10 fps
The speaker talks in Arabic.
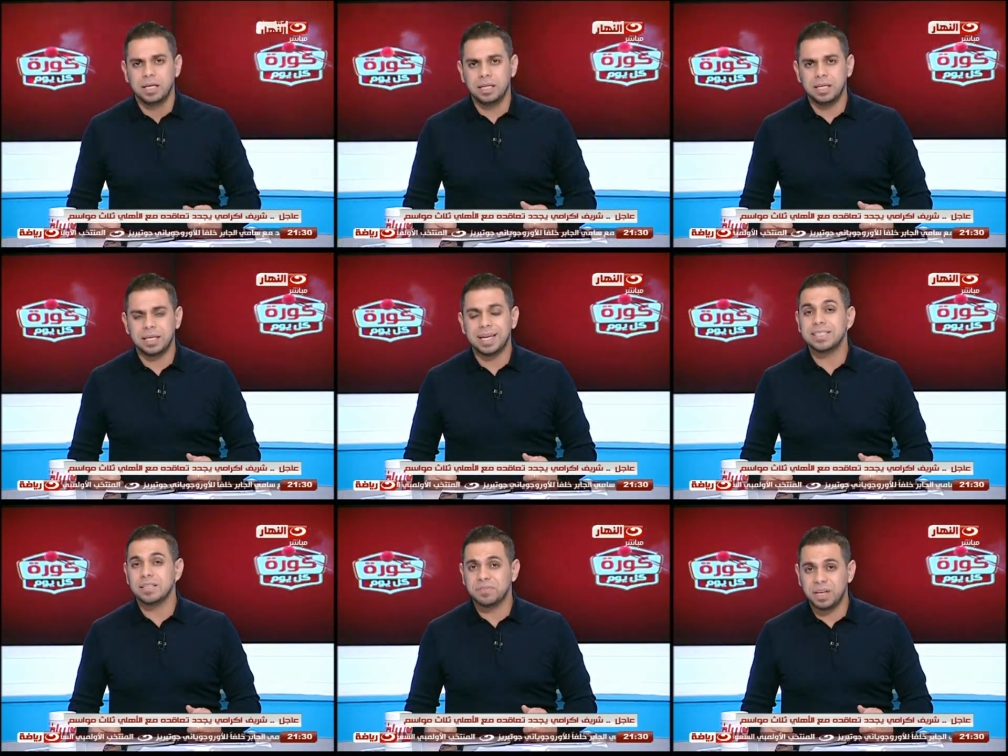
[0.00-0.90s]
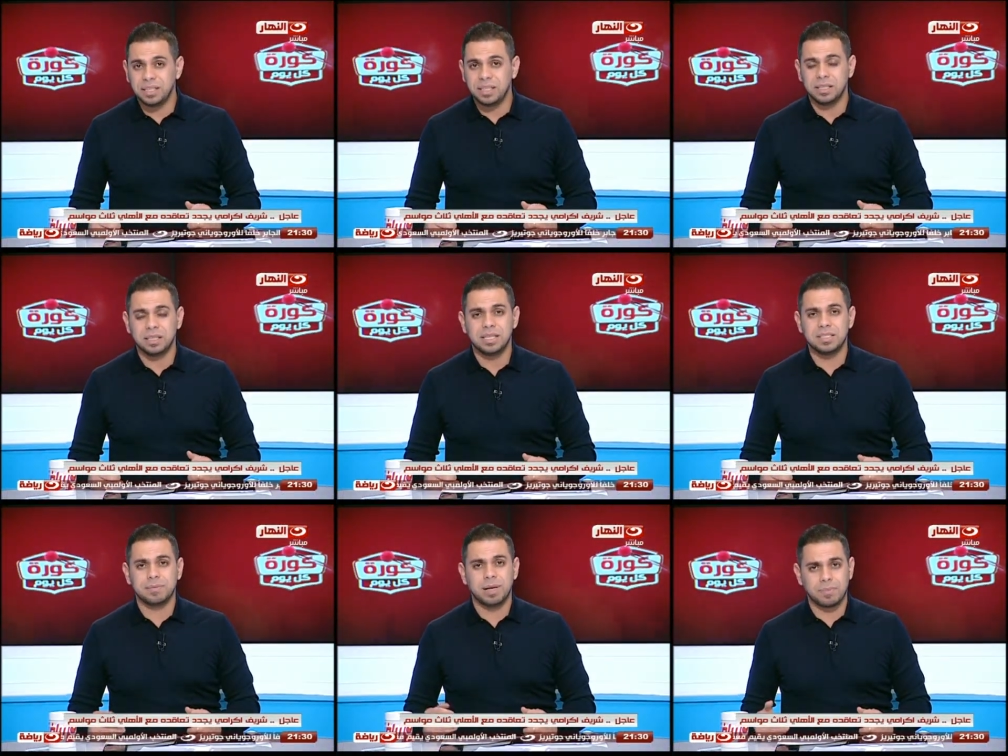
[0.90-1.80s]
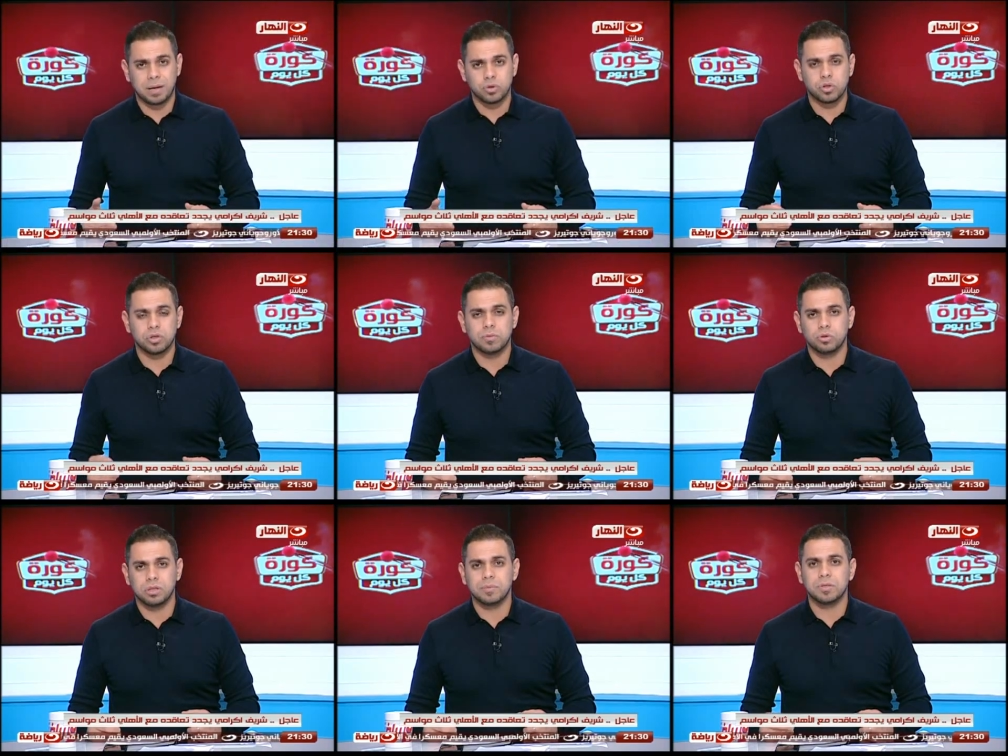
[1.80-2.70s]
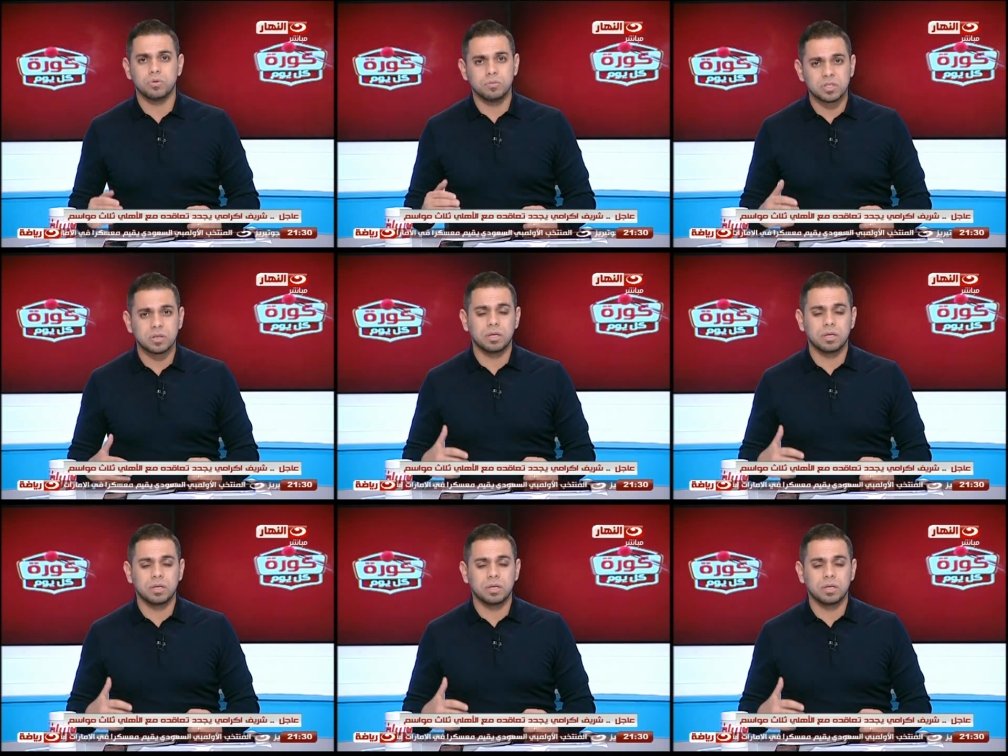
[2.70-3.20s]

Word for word: للجهاز الفني لنادي الزمالك مع المستشار مرتضى منصور